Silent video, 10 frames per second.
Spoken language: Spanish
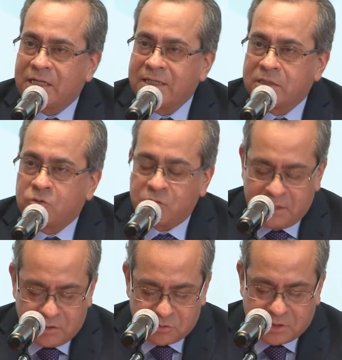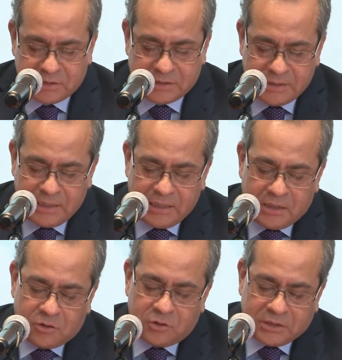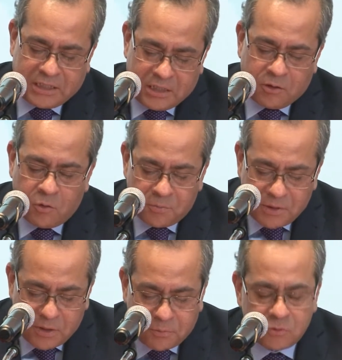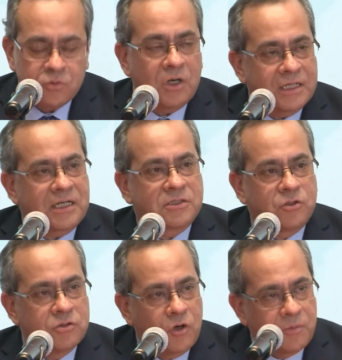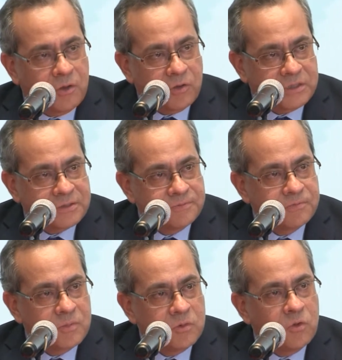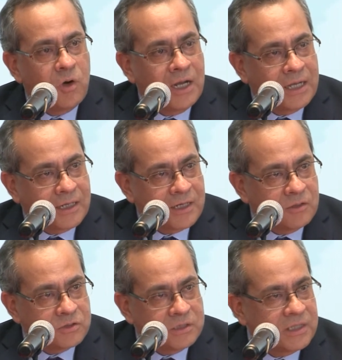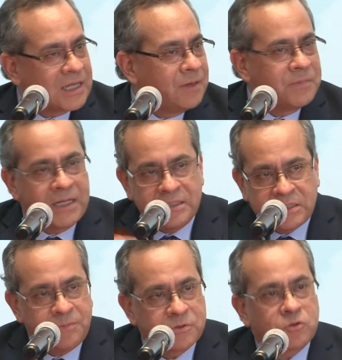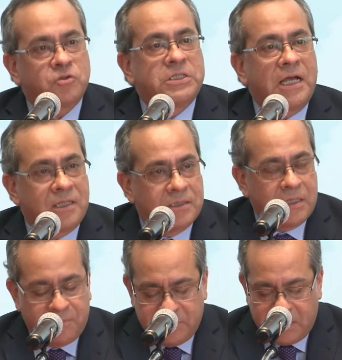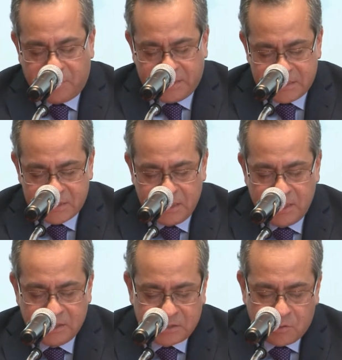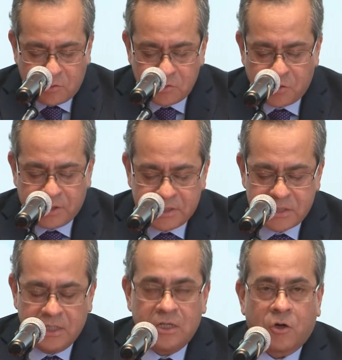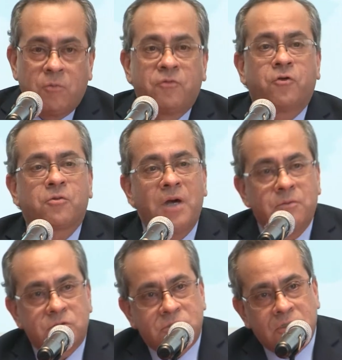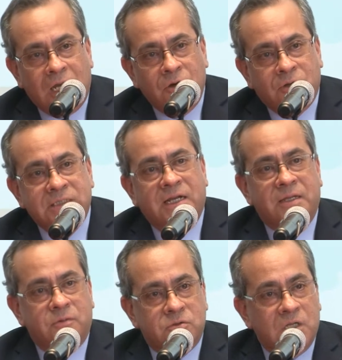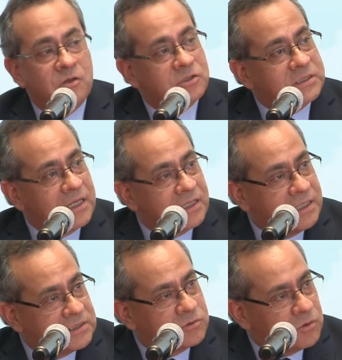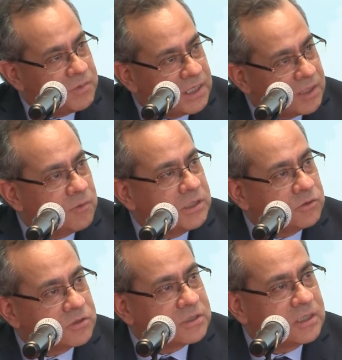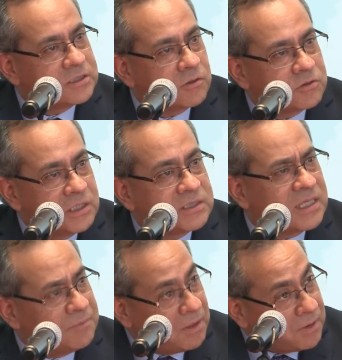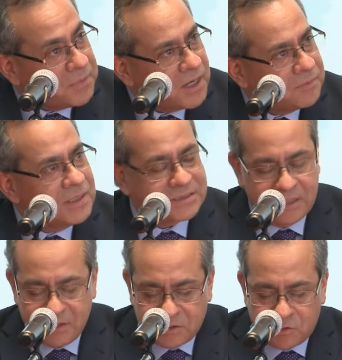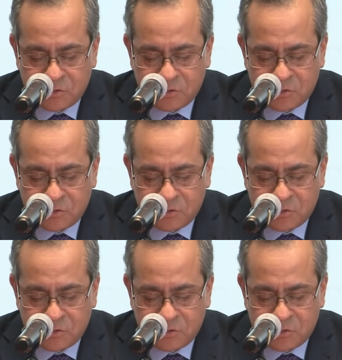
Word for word: trayectoria del docente. Desde un primer punto, la atracción de los mejores ¿no? a la carrera docente, es cambiar el chip social del, del país. Segundo es cómo formamos a los que atraemos. Ya los Le Dices, uy, mira, qué bonito es ser docente y además va a pagar más ser